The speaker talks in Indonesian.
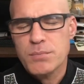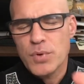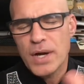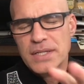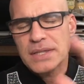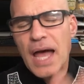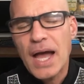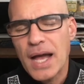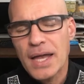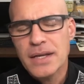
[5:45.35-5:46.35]
bukan
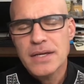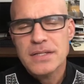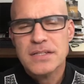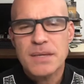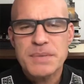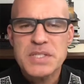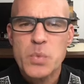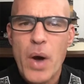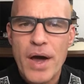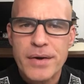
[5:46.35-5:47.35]
tangan tetapi
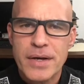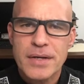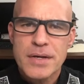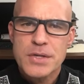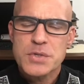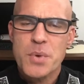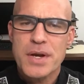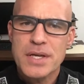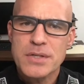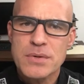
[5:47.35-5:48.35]
suara
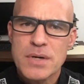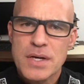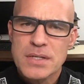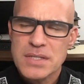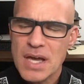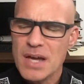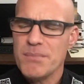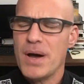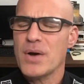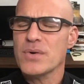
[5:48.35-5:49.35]
Suara itu saya
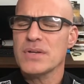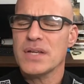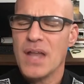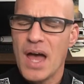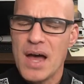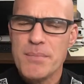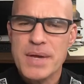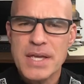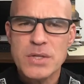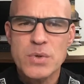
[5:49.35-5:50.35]
bangun dan apa
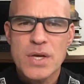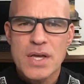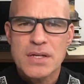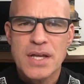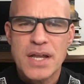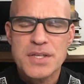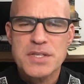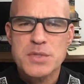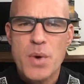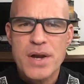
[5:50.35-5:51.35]
itu? Dan ada
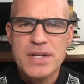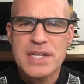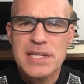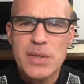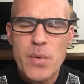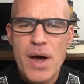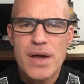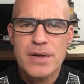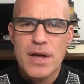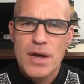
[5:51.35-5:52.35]
suara di
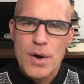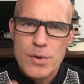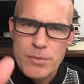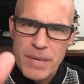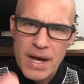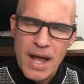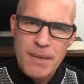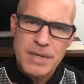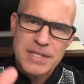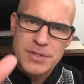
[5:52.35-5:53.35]
luar rumah
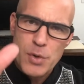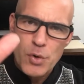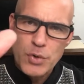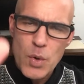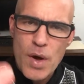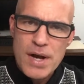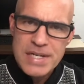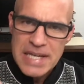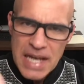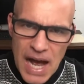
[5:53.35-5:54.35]
kami, di
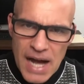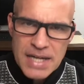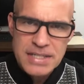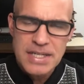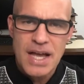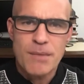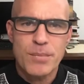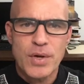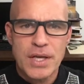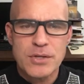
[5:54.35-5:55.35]
trotoar, di gang, di
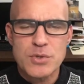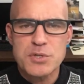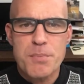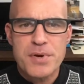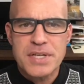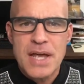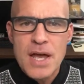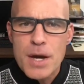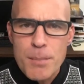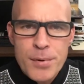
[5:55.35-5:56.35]
kampung itu seperti
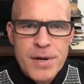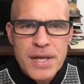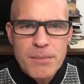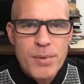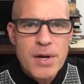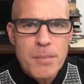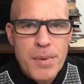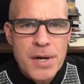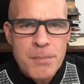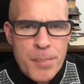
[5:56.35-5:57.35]
bering, bering,
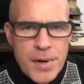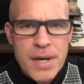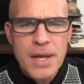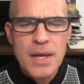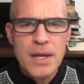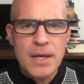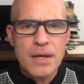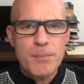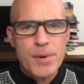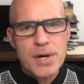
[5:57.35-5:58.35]
bering, bering,
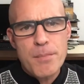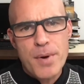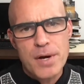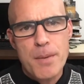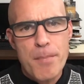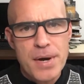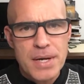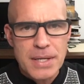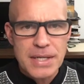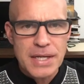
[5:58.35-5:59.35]
bering, bering, bering,